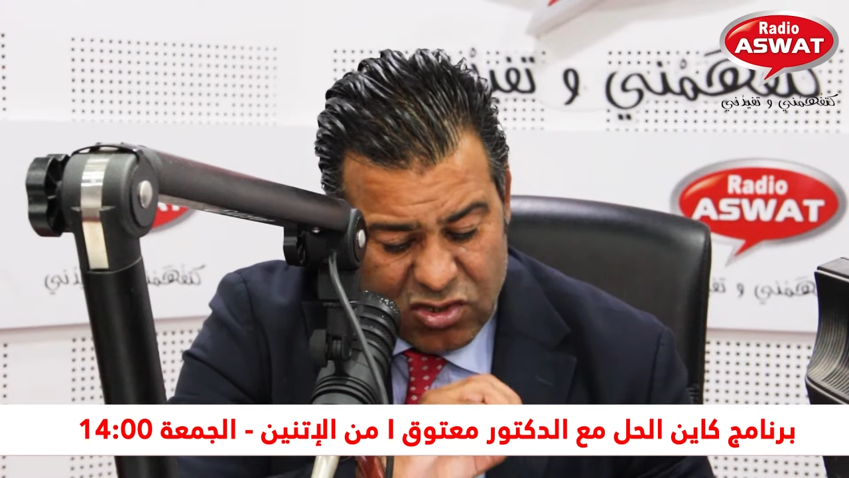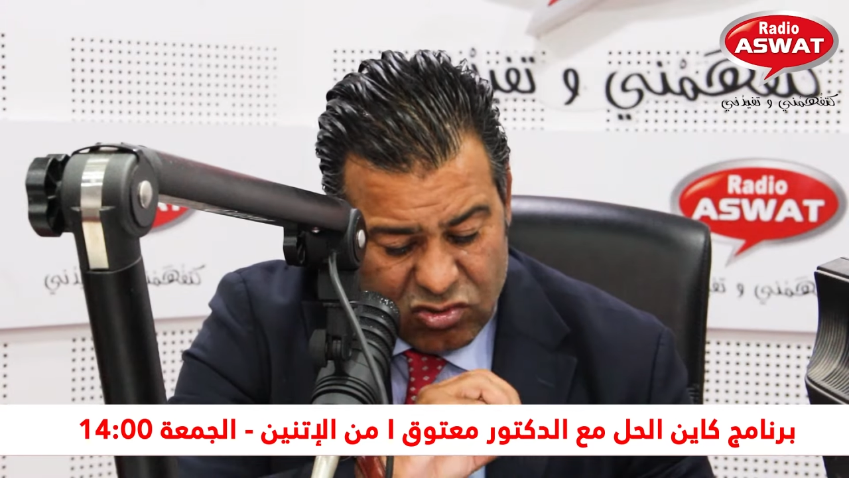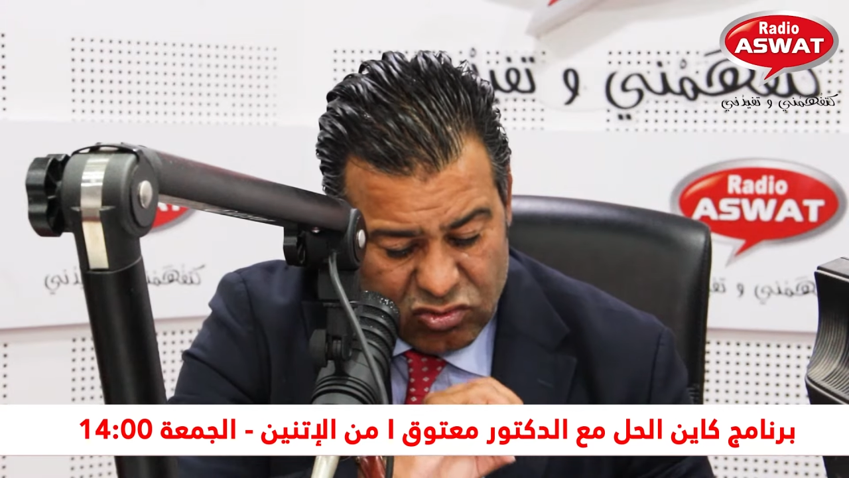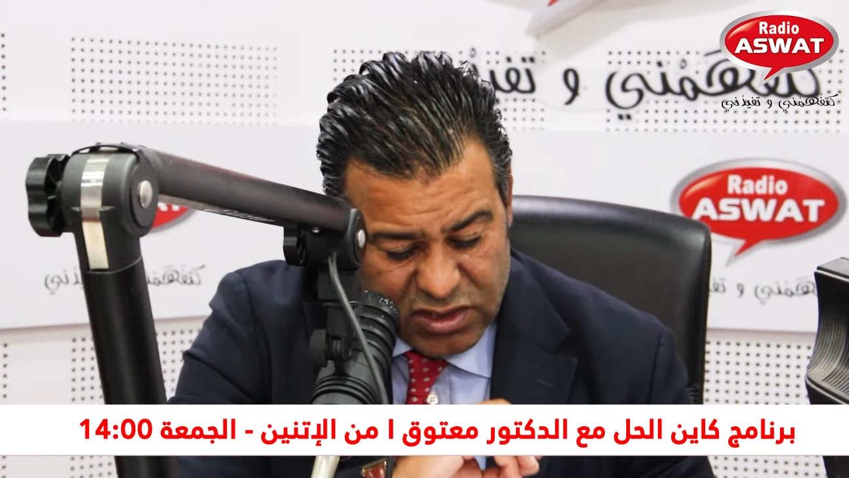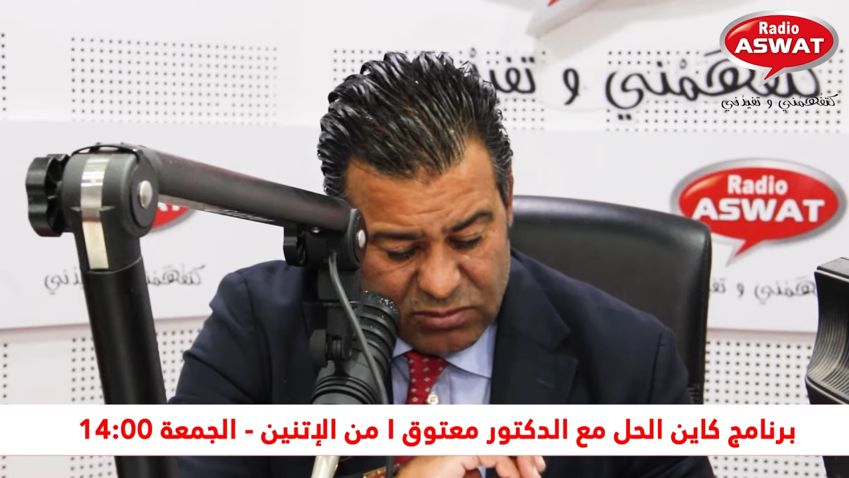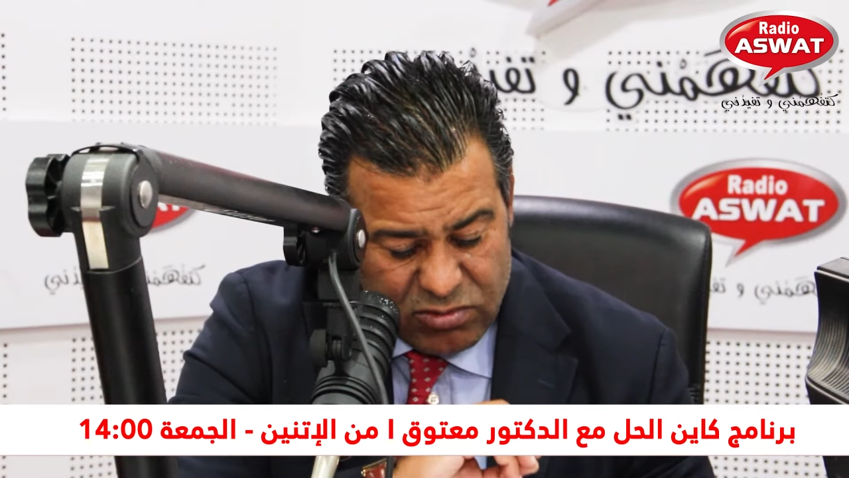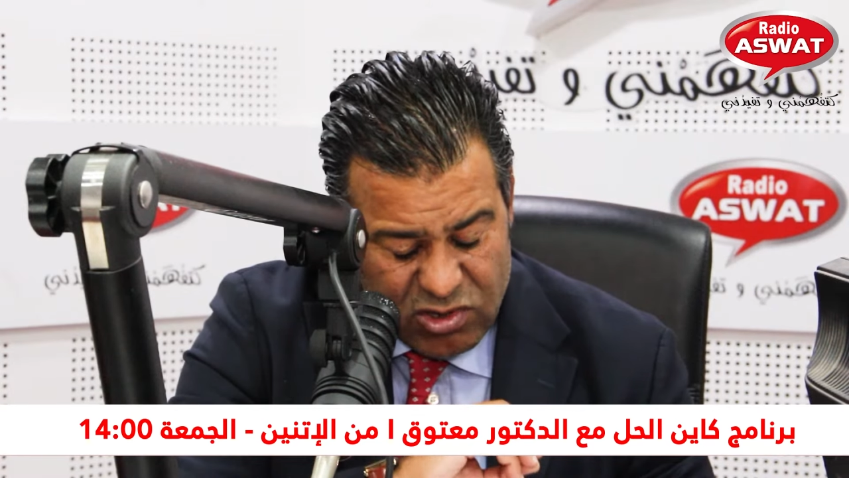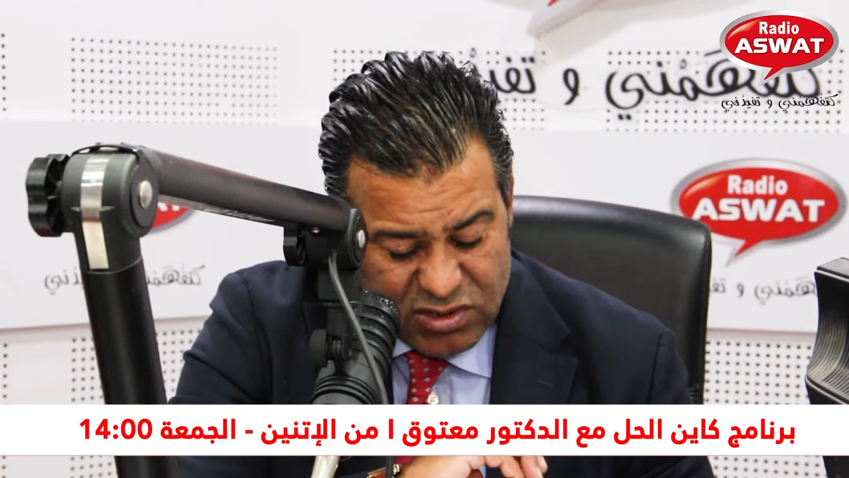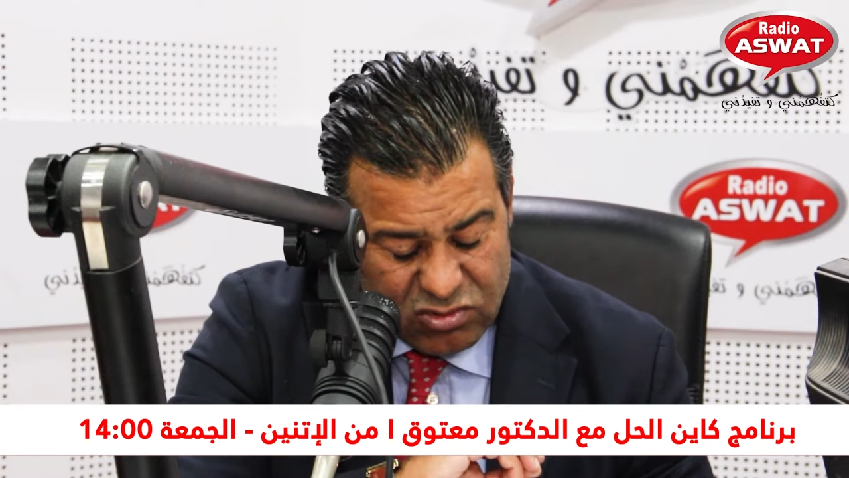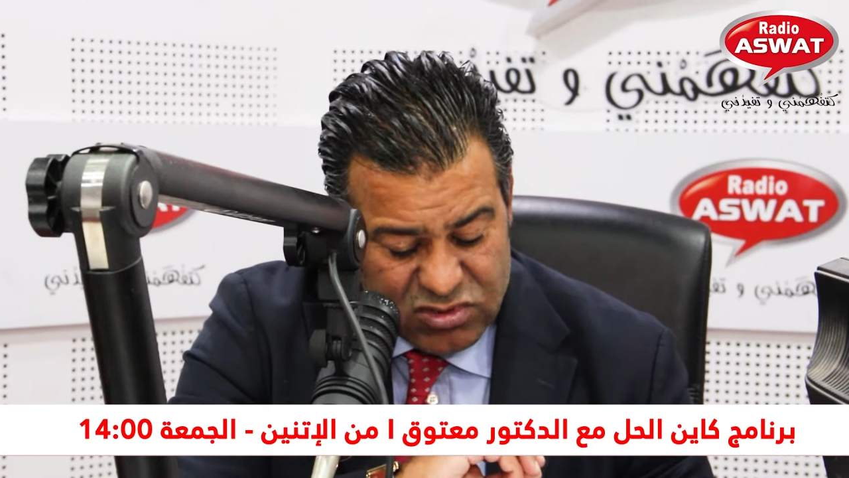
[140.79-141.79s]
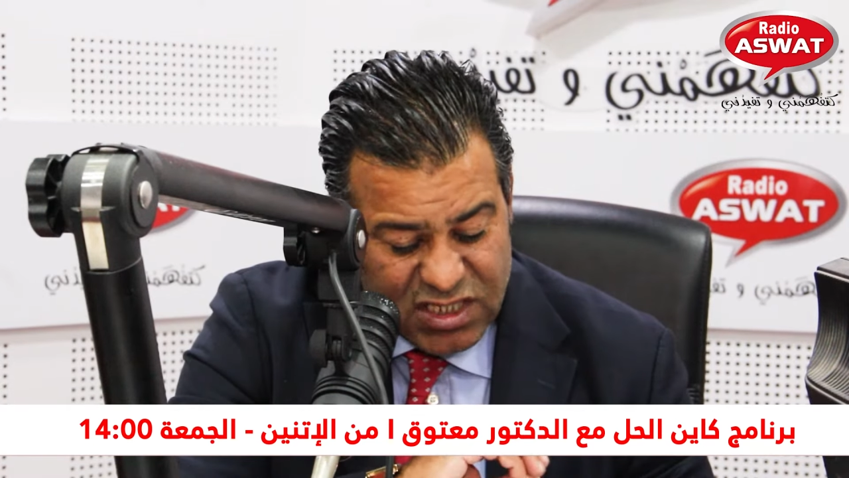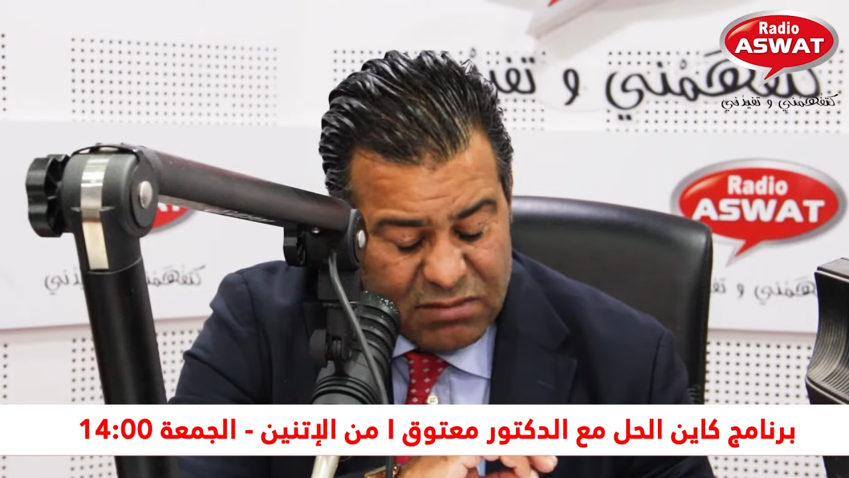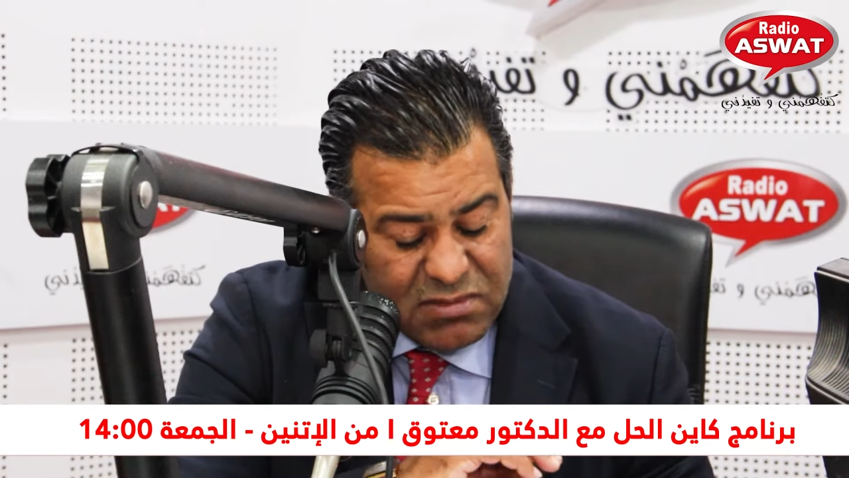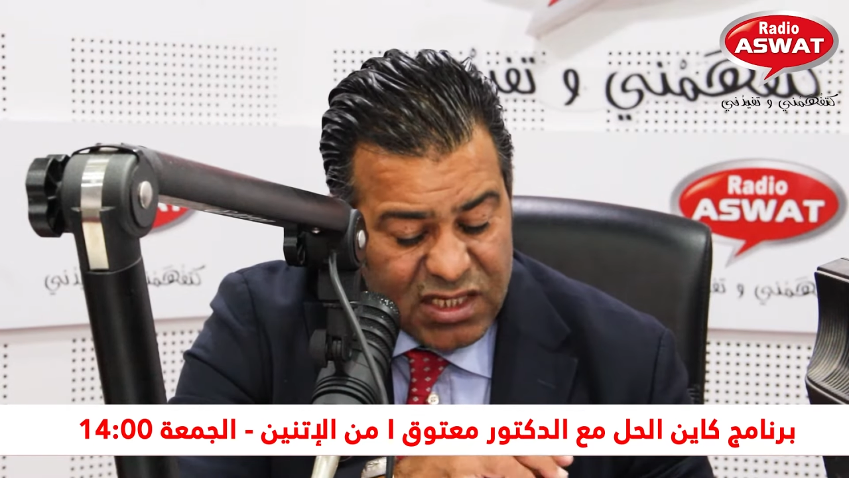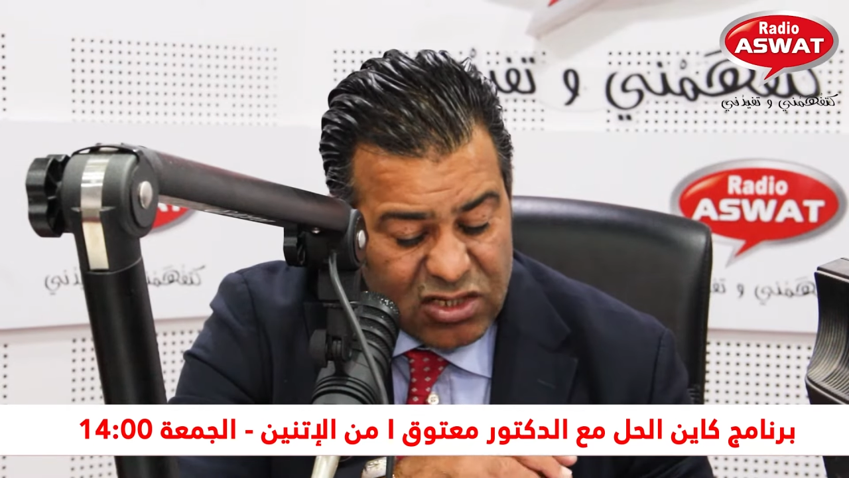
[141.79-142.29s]
ونضربوا
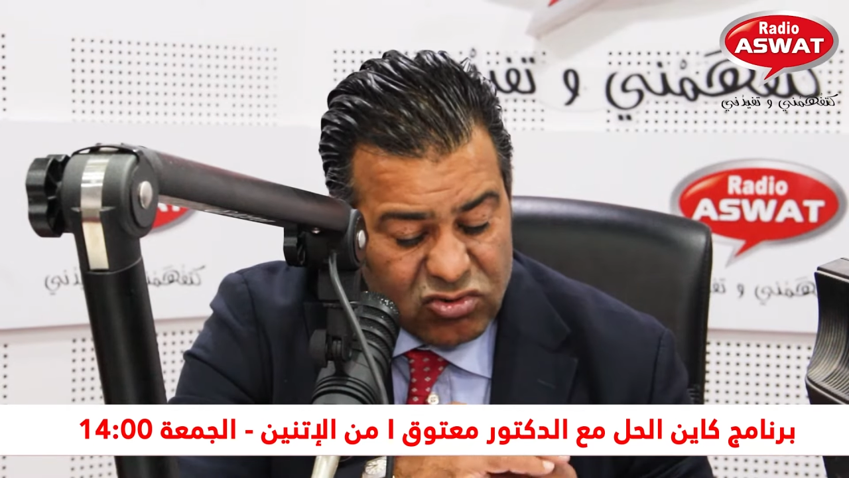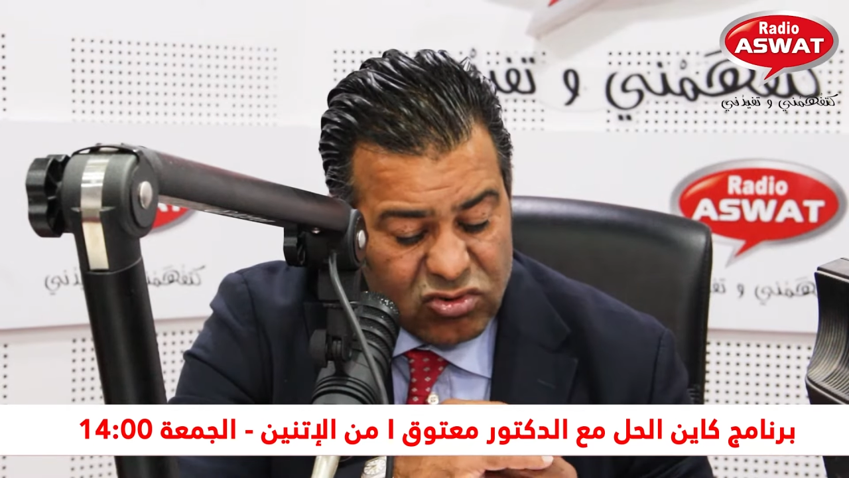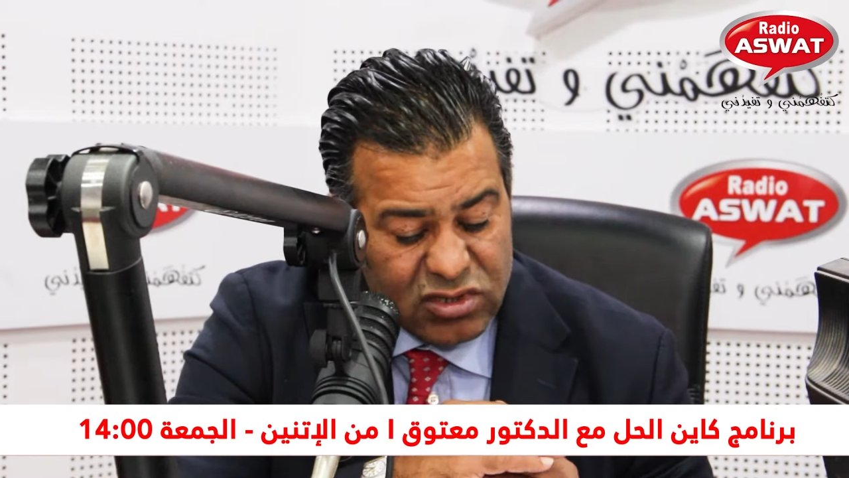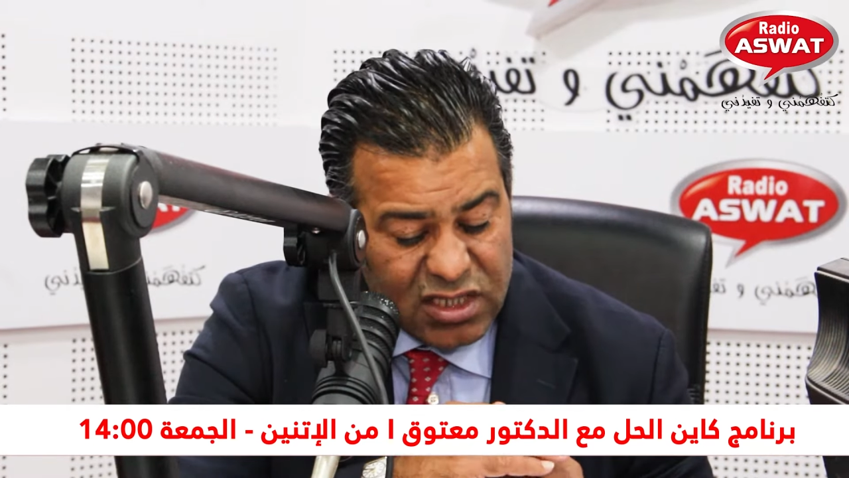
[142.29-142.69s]
192 ملي كيكون